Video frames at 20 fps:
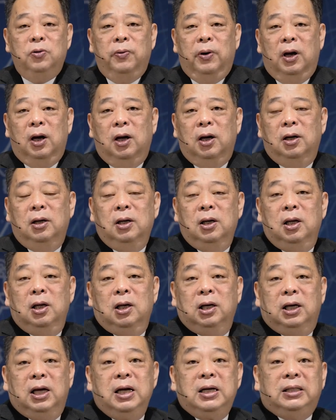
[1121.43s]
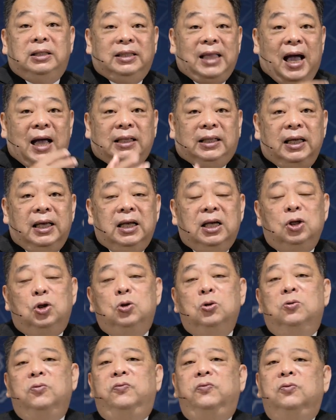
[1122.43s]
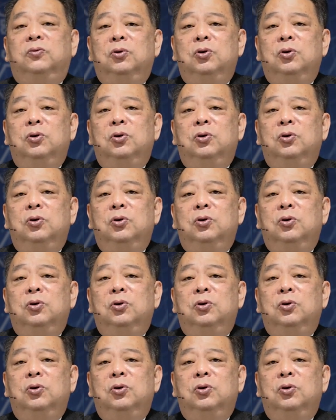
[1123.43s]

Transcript: 呃更大的一个祝福。